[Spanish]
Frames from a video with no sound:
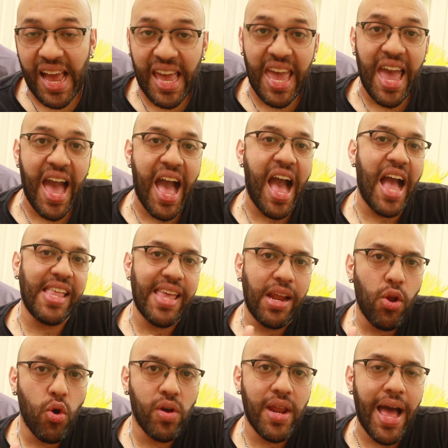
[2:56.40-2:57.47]
que haya
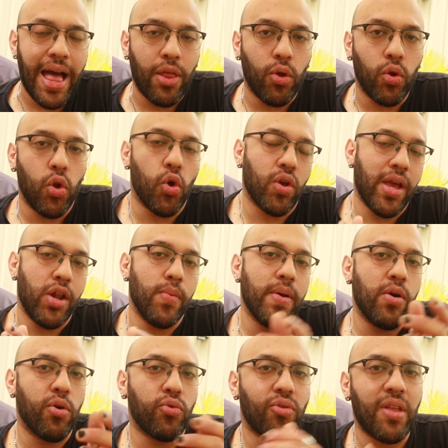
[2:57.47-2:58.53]
logrado lo que a lo
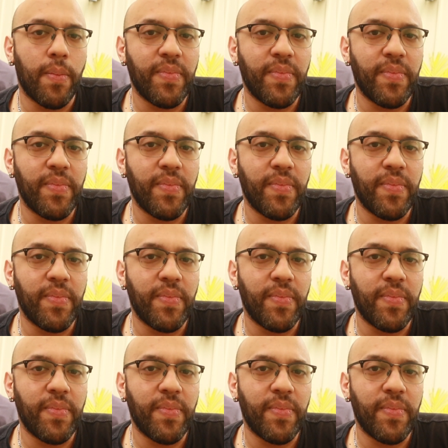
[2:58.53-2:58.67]
mejor tú estás